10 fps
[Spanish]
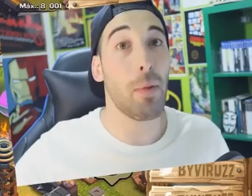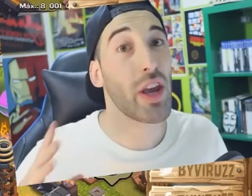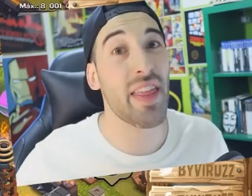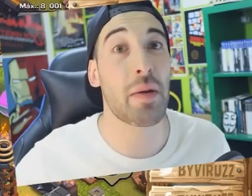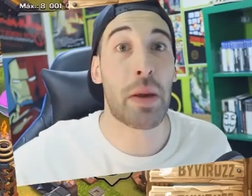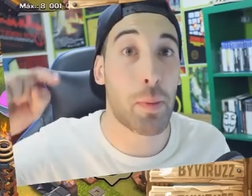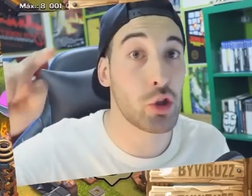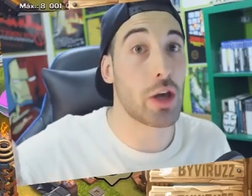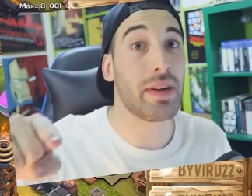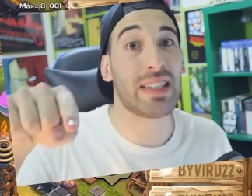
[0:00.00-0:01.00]
voy a dar mi
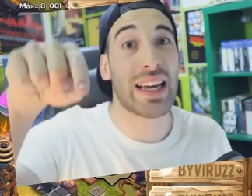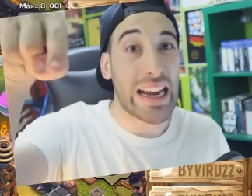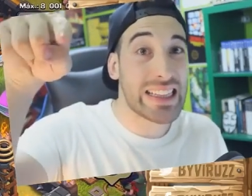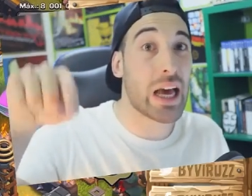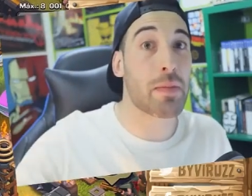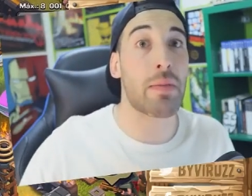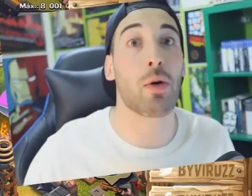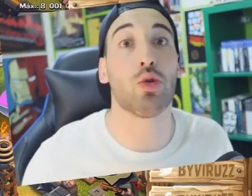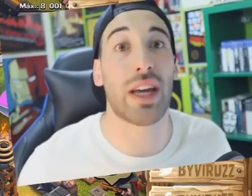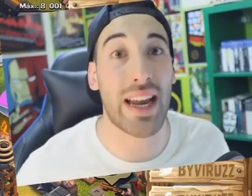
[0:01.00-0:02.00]
punto de vista y también
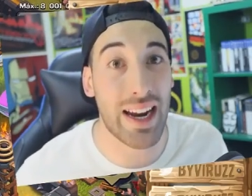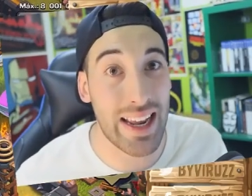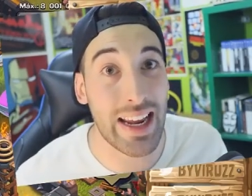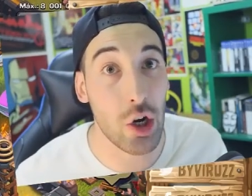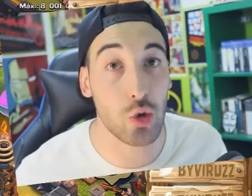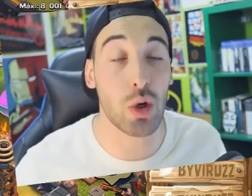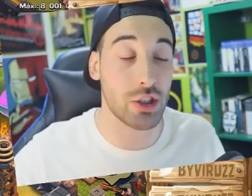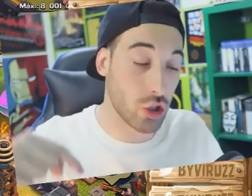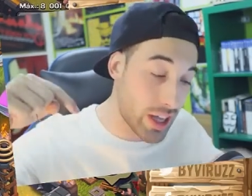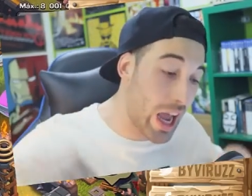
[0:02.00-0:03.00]
me gustaría leer los
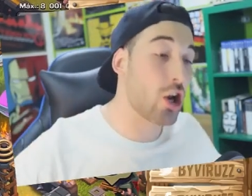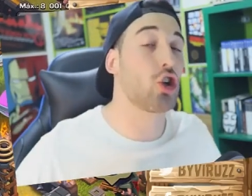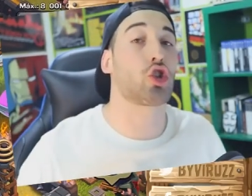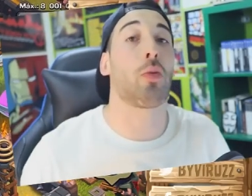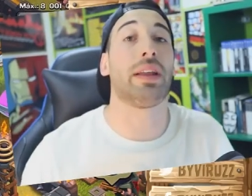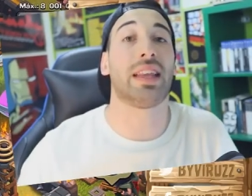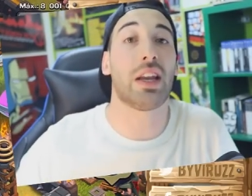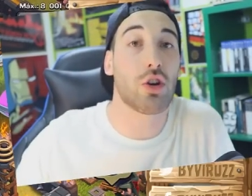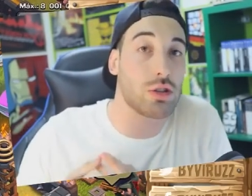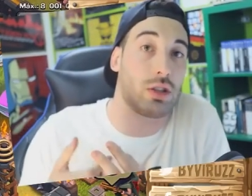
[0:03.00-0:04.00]
vuestros. Dejadlo en los
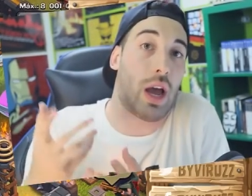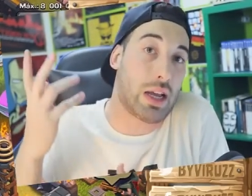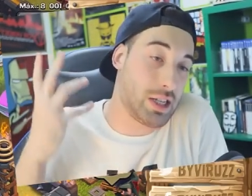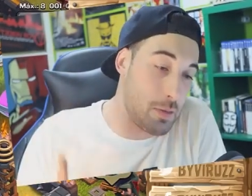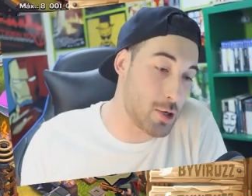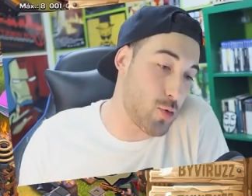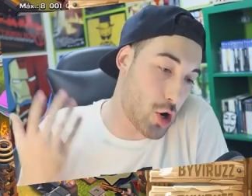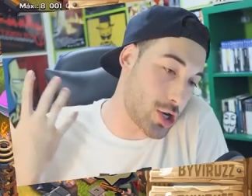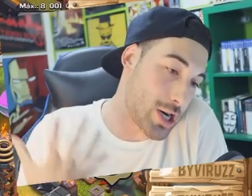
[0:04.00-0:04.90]
comentarios, así mismo